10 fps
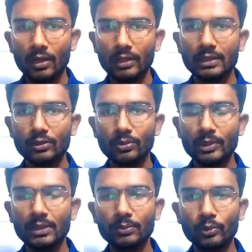অর্থাৎ
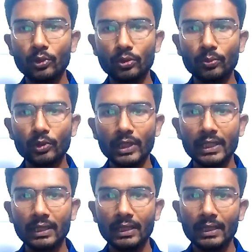তোমাদের বোর্ড
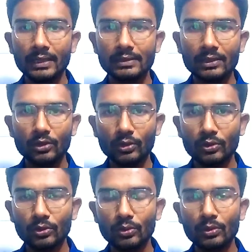বইয়ে যে
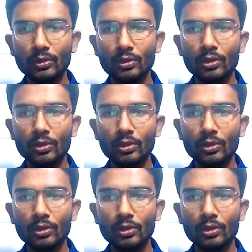তথ্যগুলো